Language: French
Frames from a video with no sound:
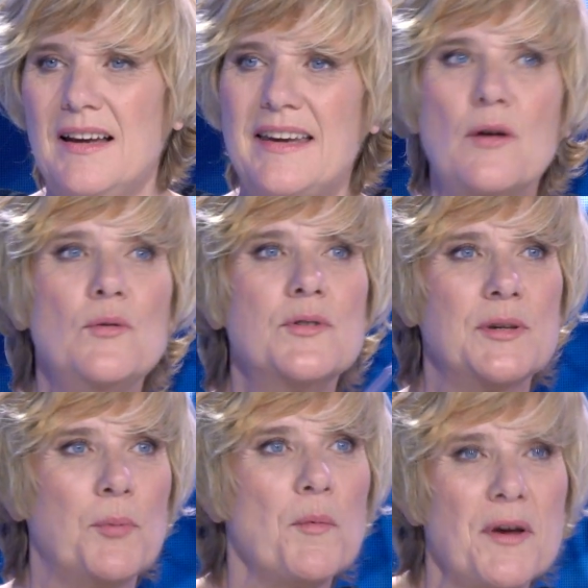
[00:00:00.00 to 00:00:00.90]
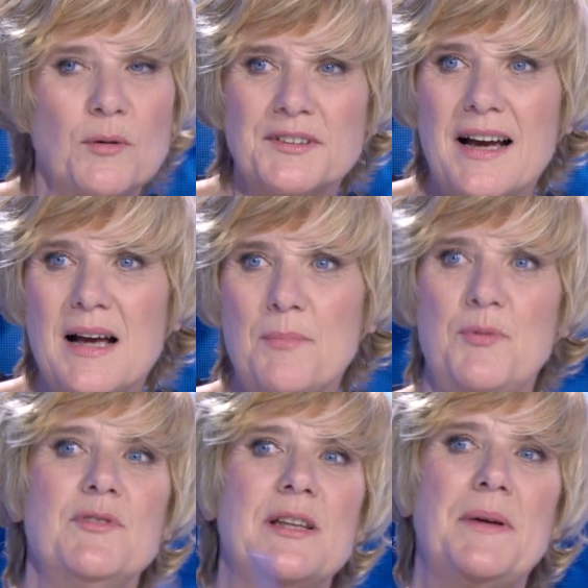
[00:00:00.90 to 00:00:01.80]
Il y a eu ces premiers contrats,
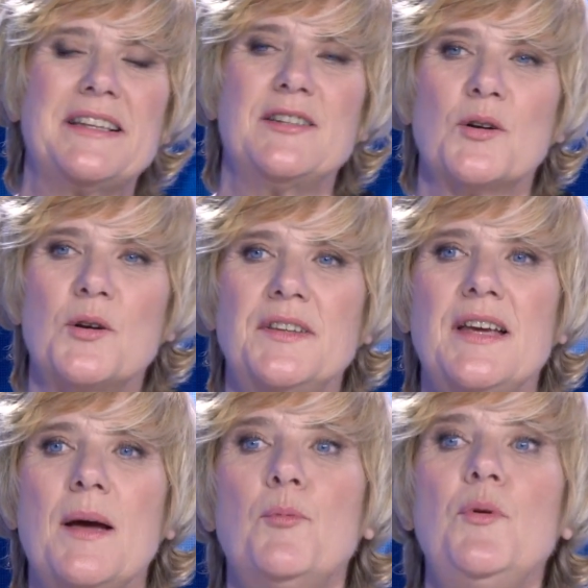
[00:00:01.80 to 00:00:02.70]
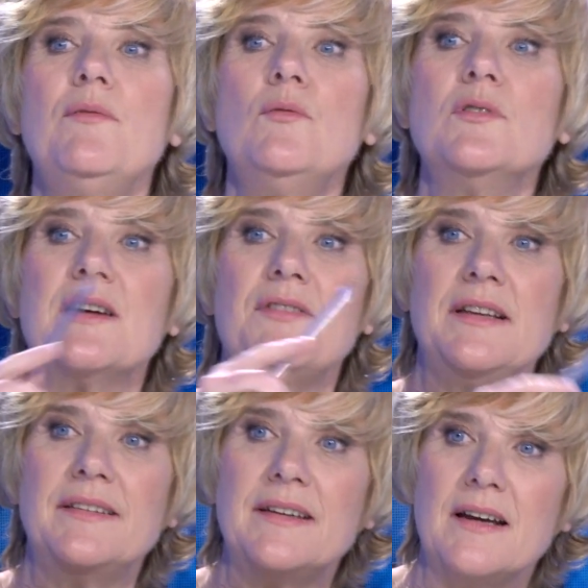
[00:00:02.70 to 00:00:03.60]
puis vous êtes parti en Angleterre, puis vous avez
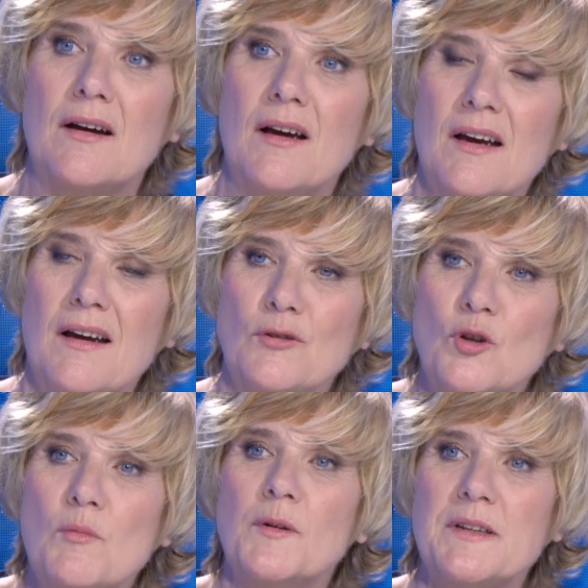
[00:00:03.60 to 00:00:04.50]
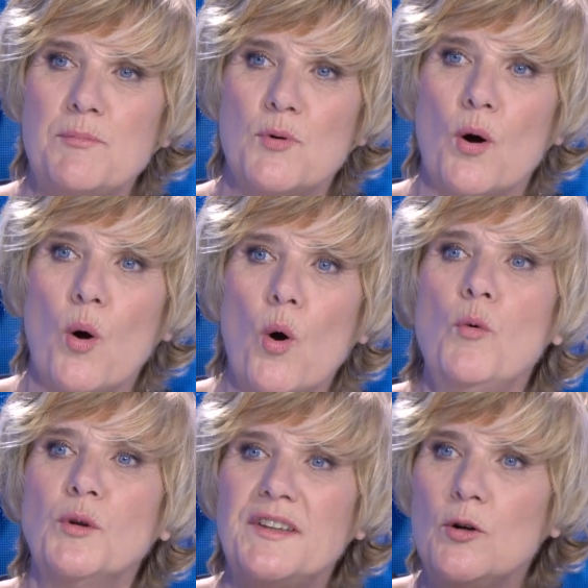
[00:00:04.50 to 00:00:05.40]
été euh, euh, demandé pour
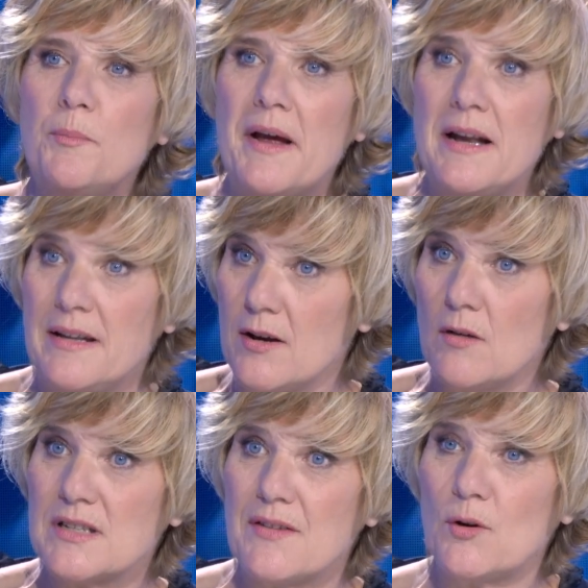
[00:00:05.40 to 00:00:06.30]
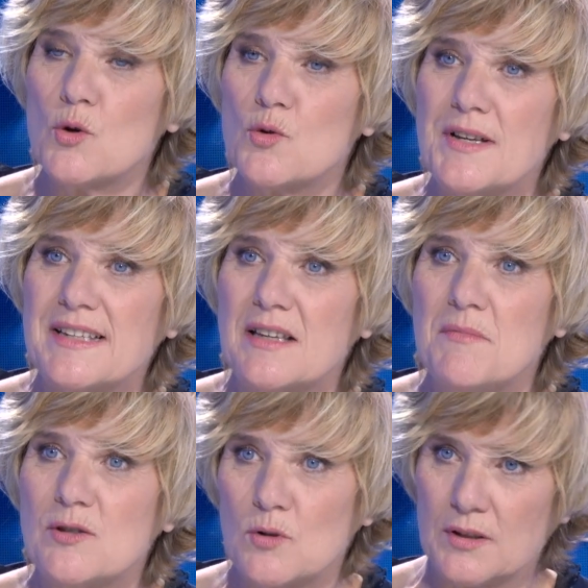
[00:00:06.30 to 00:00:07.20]
remonter Opel. D'ailleurs, vous avez rejoint cette
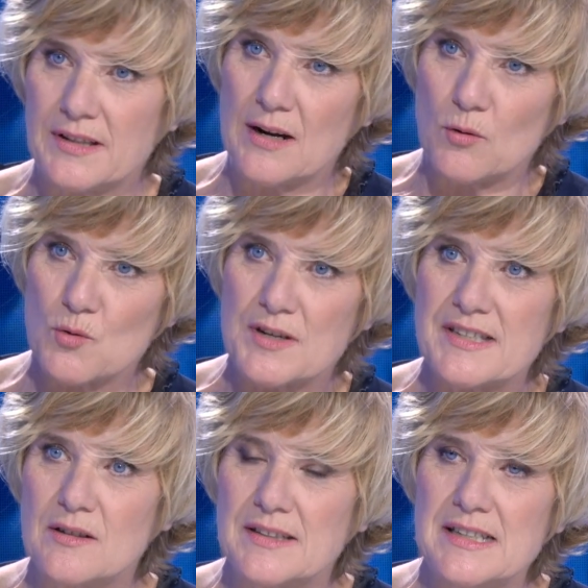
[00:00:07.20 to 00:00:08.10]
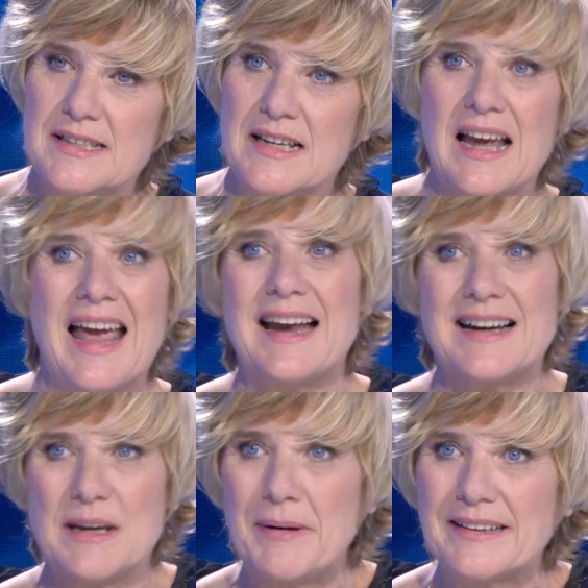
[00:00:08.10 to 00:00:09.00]
maison quand elle a rejoint Stellantis. Elle
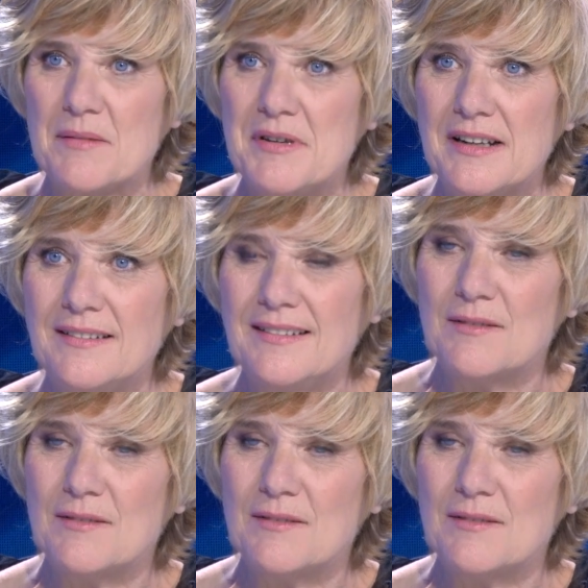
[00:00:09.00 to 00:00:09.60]
n'allait pas très bien.